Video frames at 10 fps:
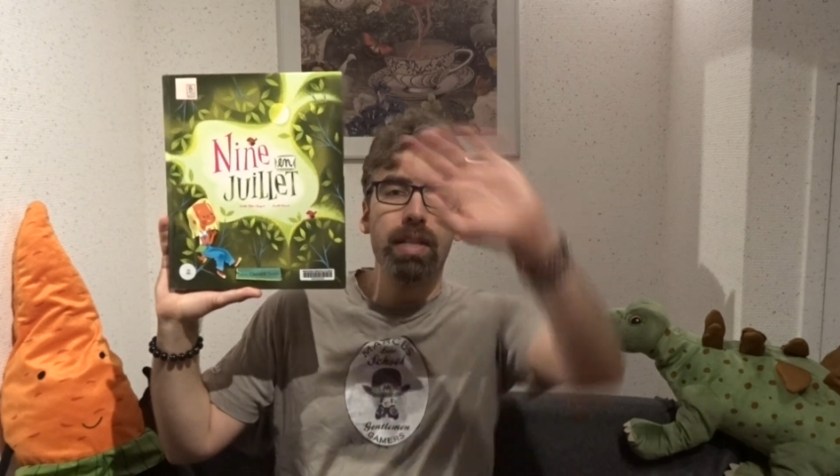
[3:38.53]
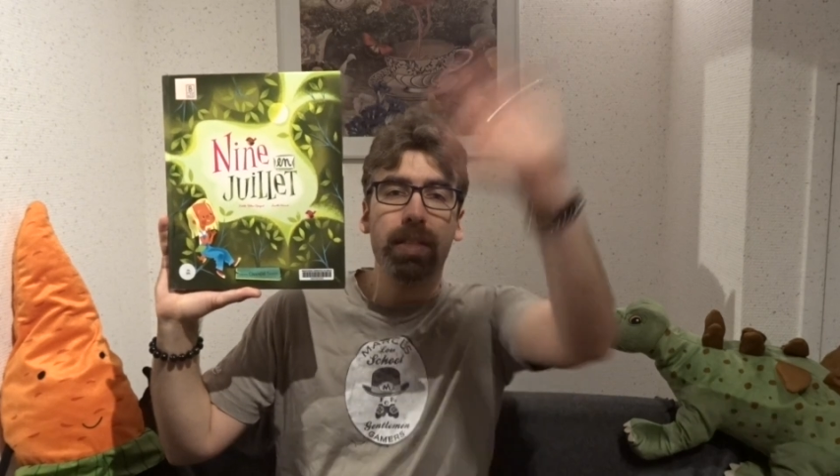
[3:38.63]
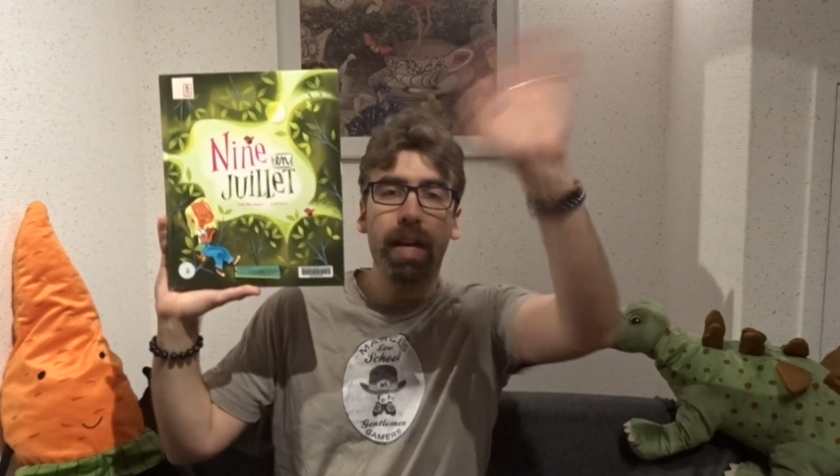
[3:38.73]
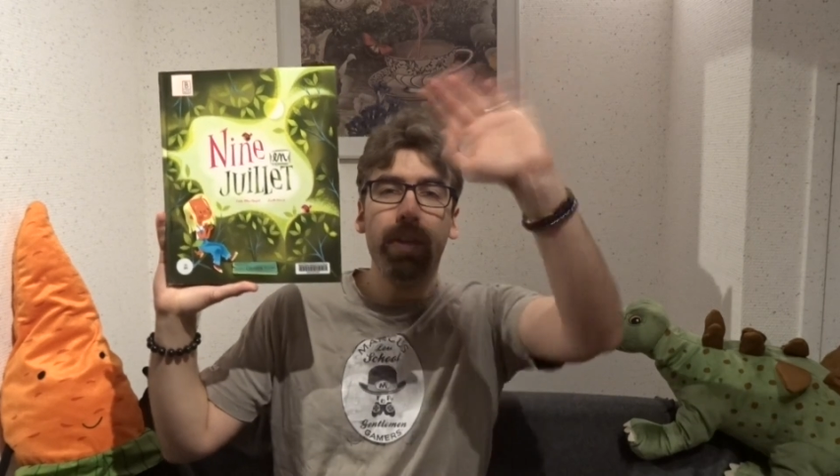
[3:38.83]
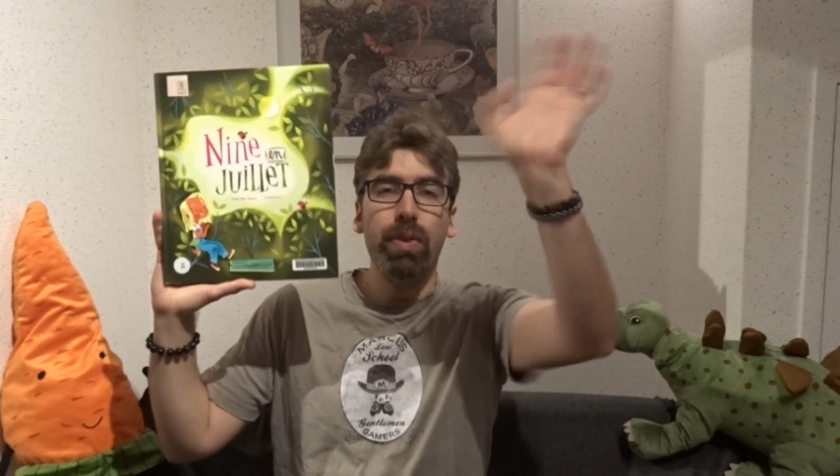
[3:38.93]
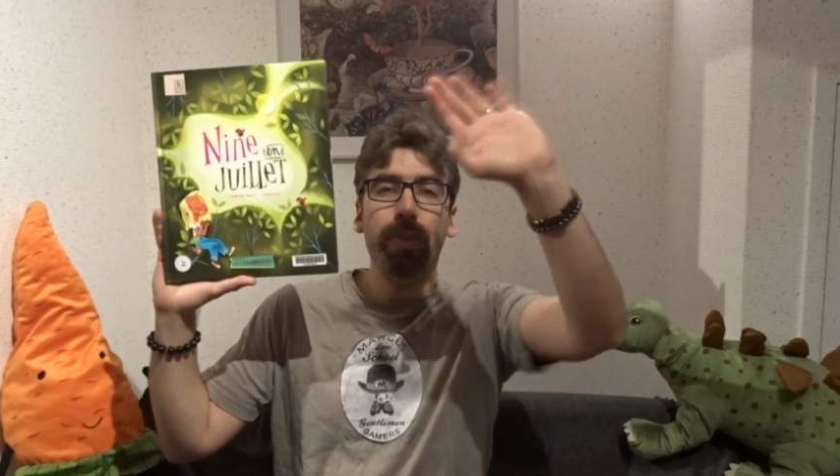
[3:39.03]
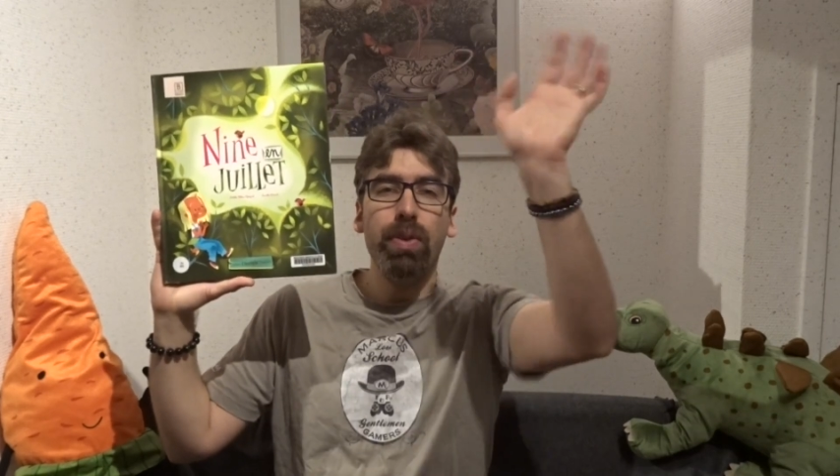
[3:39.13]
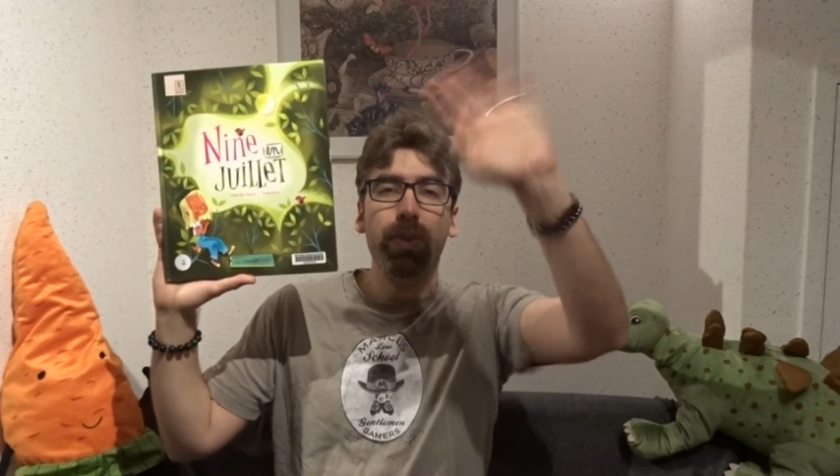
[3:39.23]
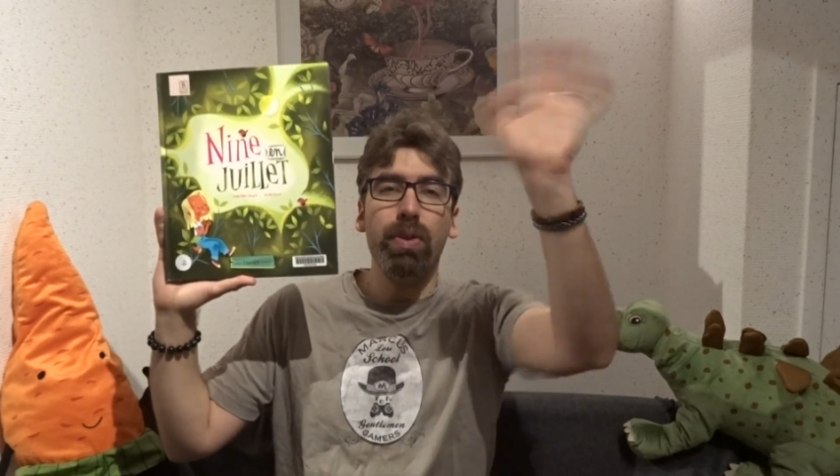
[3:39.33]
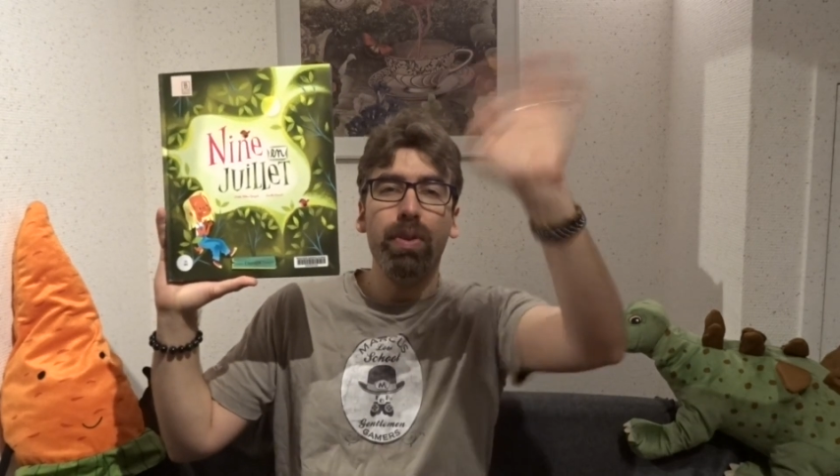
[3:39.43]

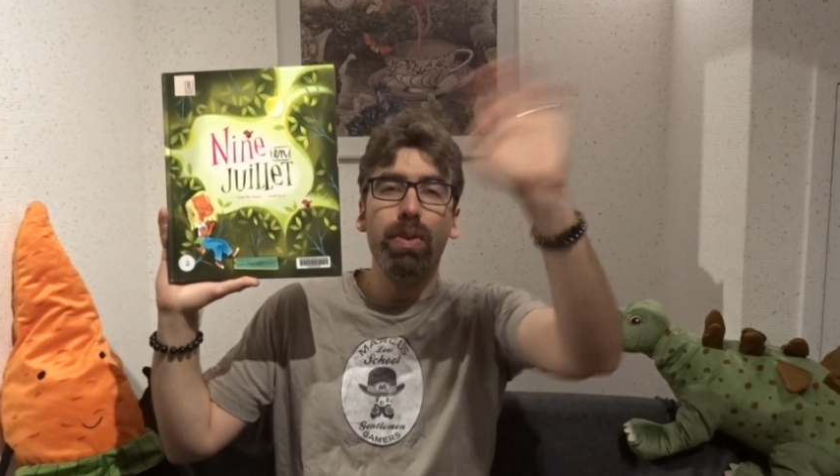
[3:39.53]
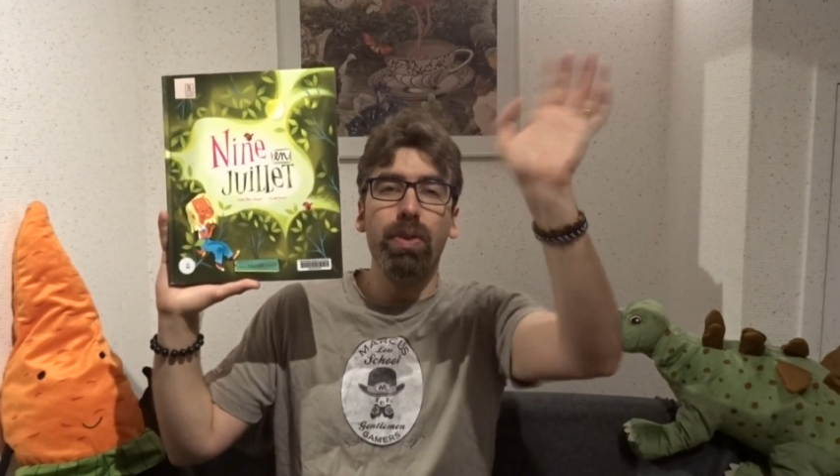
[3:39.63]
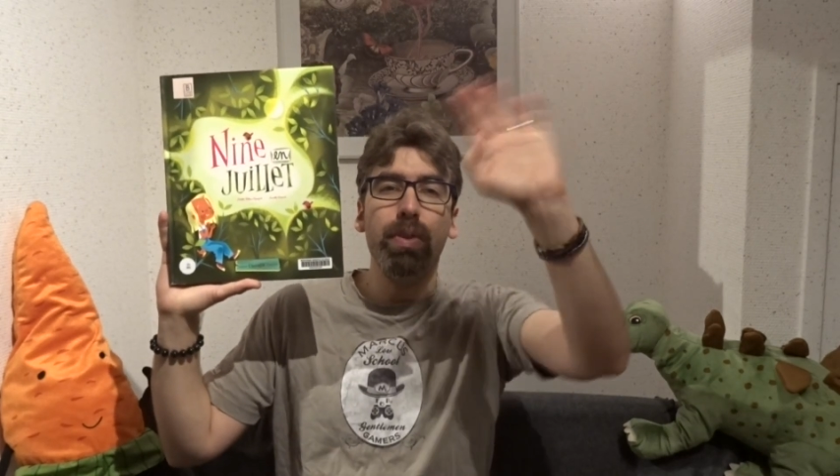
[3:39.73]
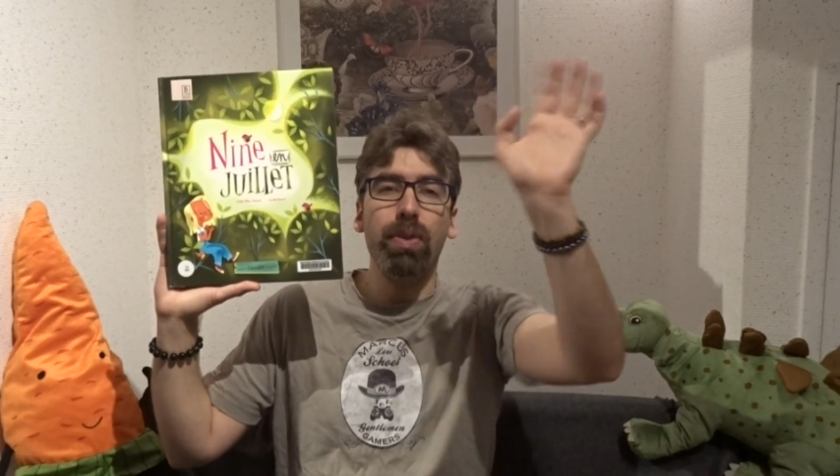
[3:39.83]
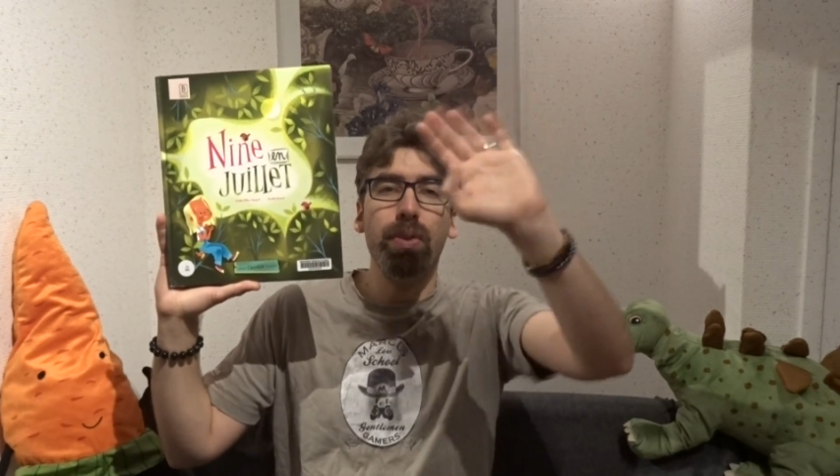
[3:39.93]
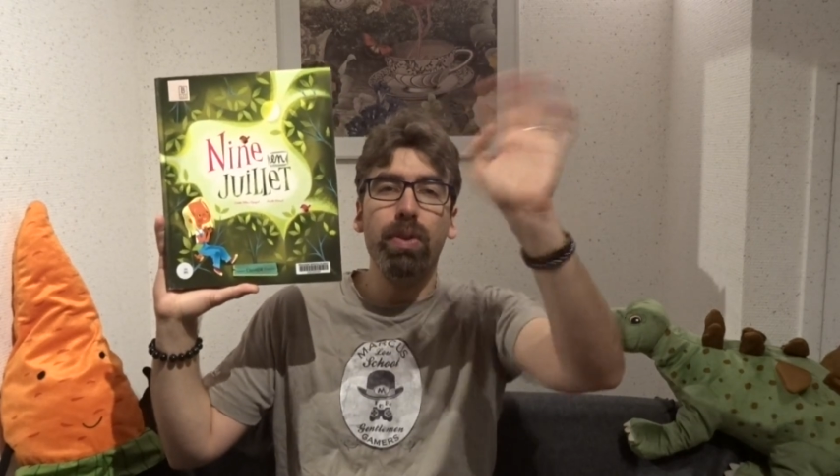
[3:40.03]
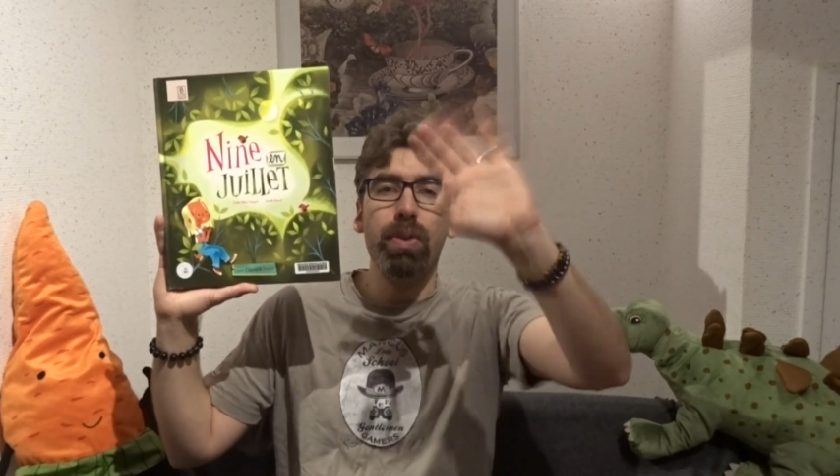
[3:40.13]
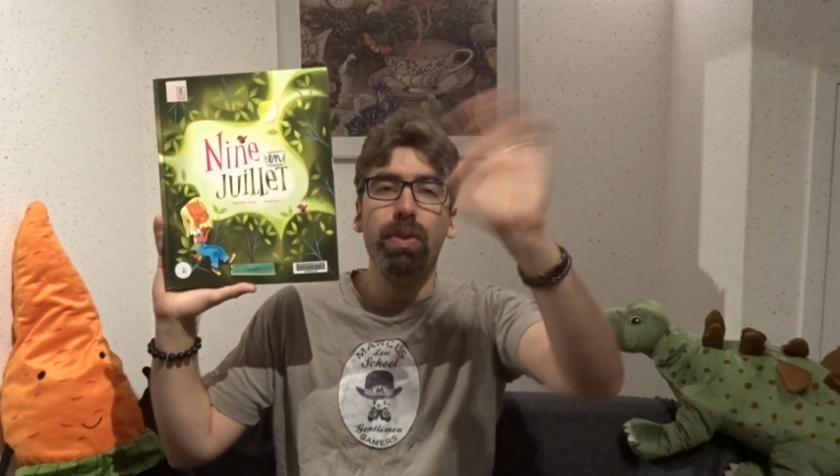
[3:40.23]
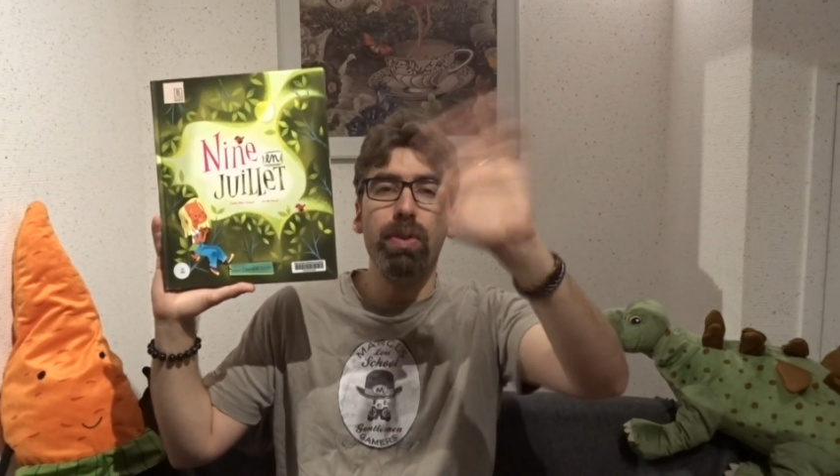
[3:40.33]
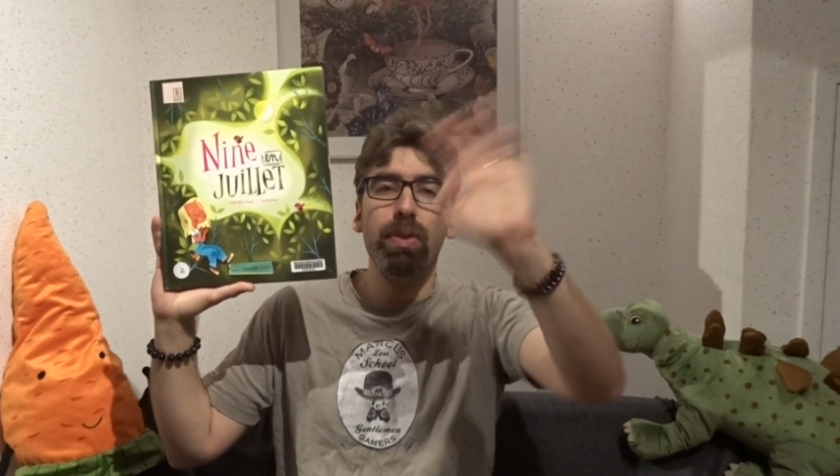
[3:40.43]

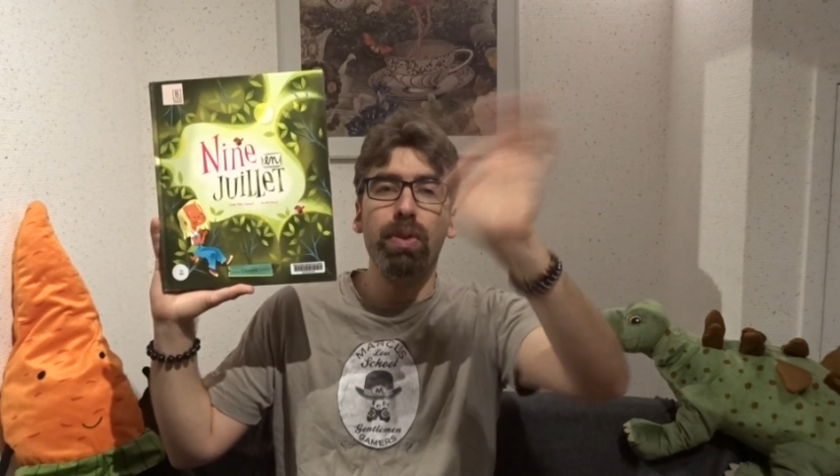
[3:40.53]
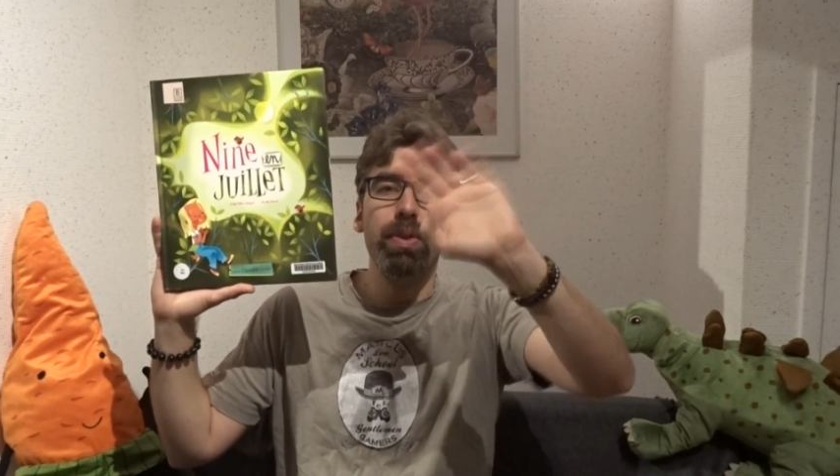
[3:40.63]
Salut